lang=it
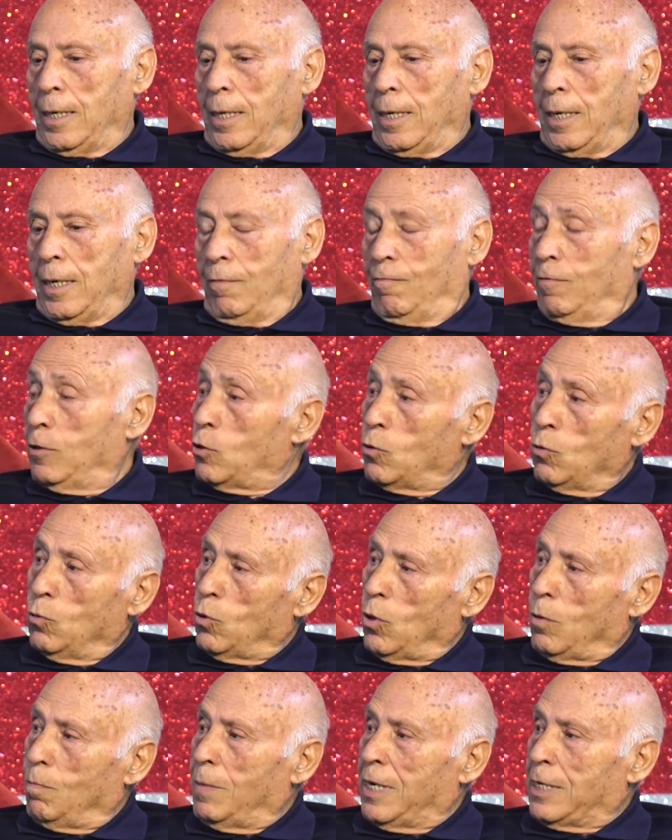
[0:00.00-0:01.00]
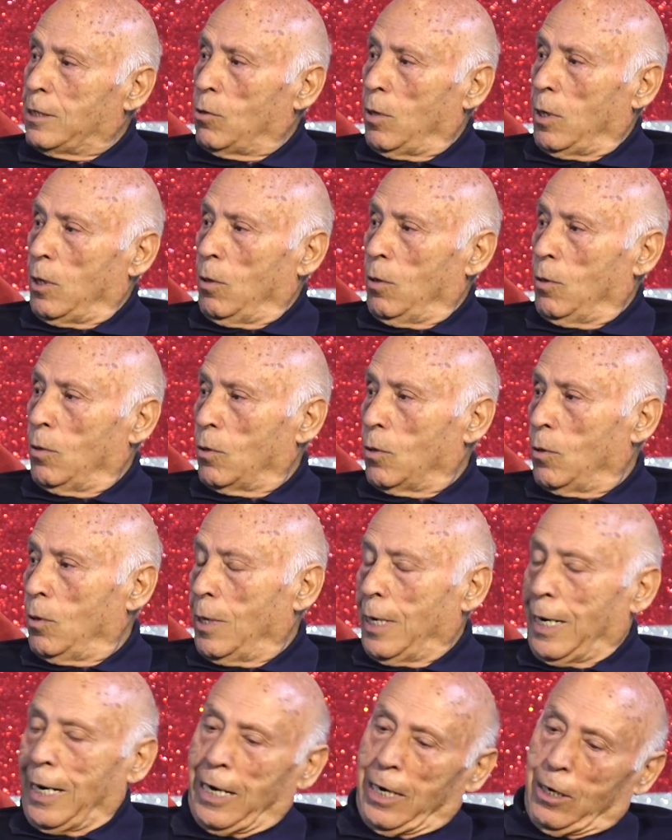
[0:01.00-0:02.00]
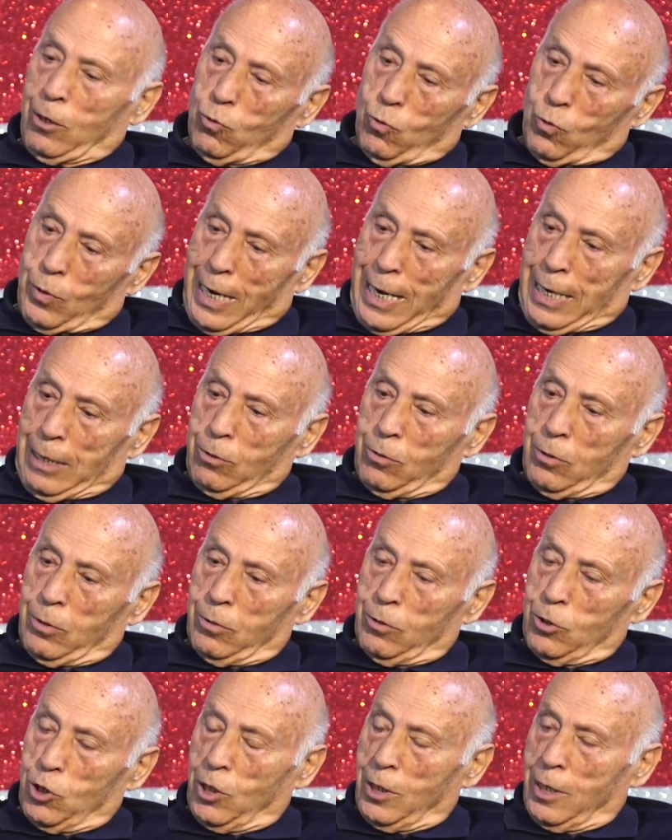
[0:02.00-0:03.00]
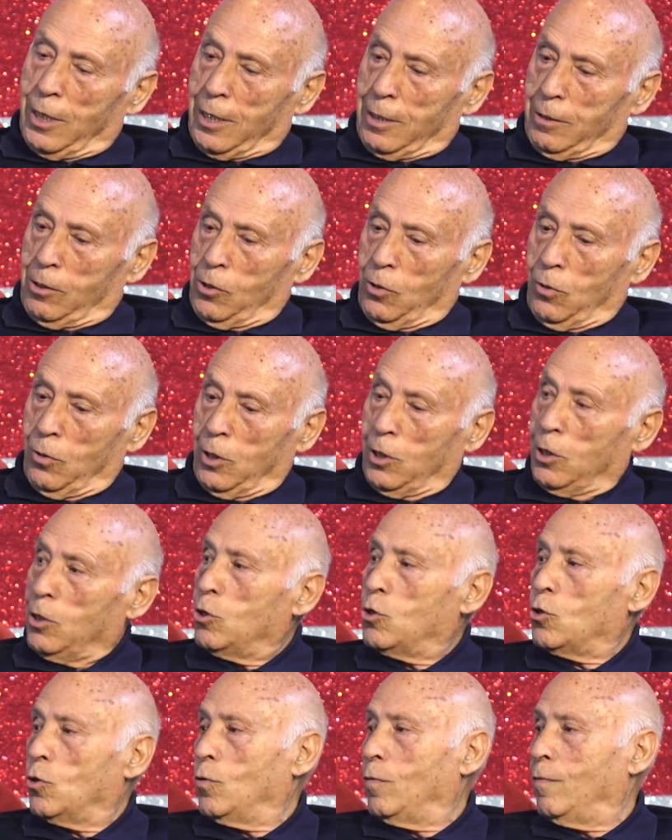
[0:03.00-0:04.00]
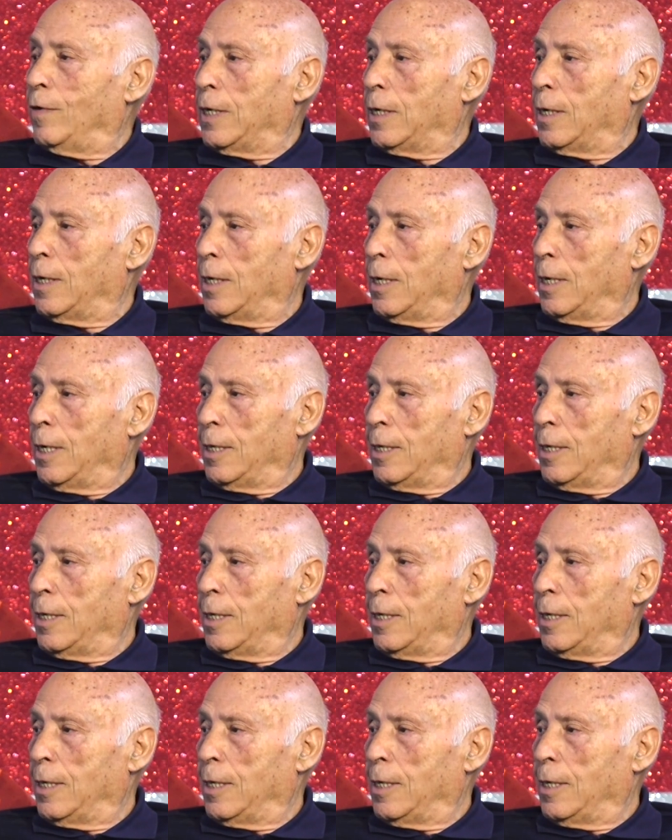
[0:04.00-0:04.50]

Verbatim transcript: è vissuto in mezzo a loro, ha educato generazioni di giovani,